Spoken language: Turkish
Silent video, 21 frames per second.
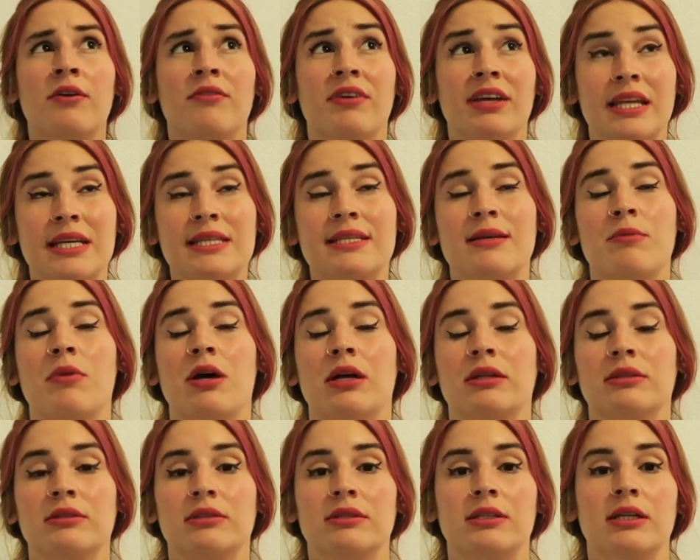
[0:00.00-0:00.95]
Ve ne
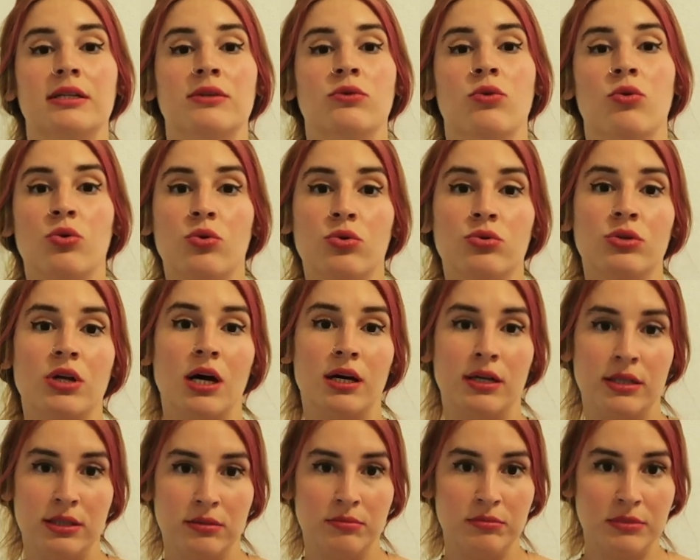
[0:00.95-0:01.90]
zamandır da hani o konu
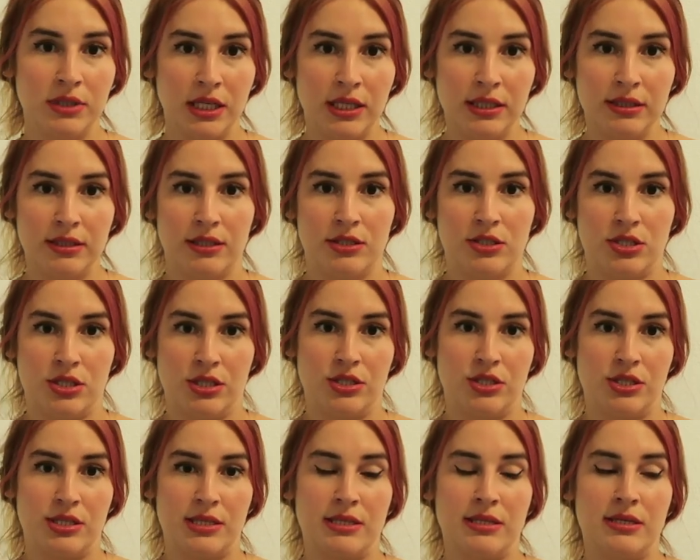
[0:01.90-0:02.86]
aklımdaydı
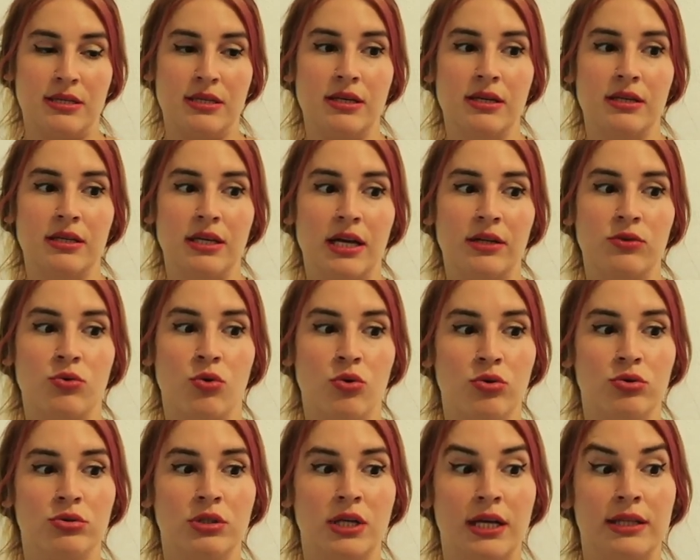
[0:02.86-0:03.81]
açıkçası. Yani o
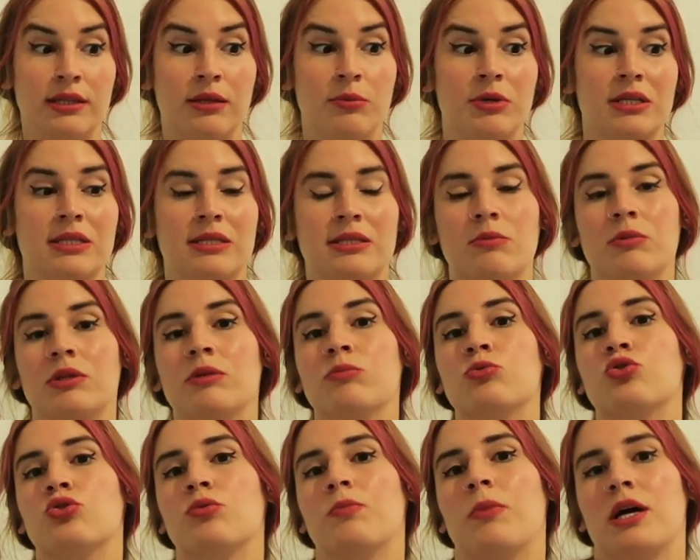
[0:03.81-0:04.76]
konuyu atlamak
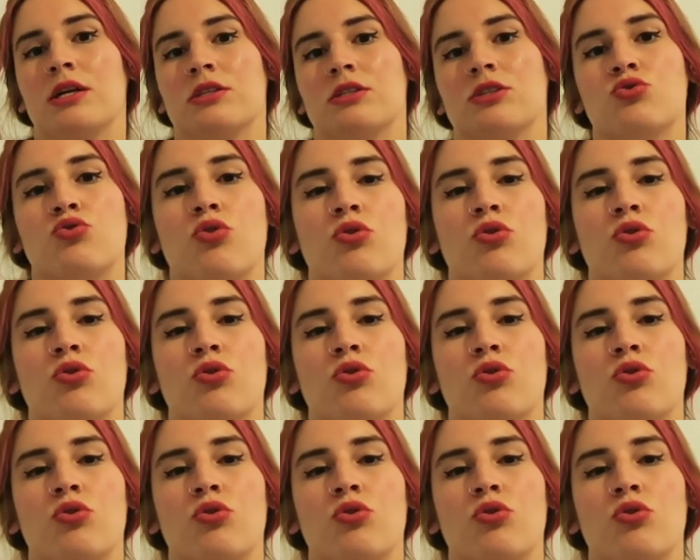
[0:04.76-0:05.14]
istemedim çünkü bence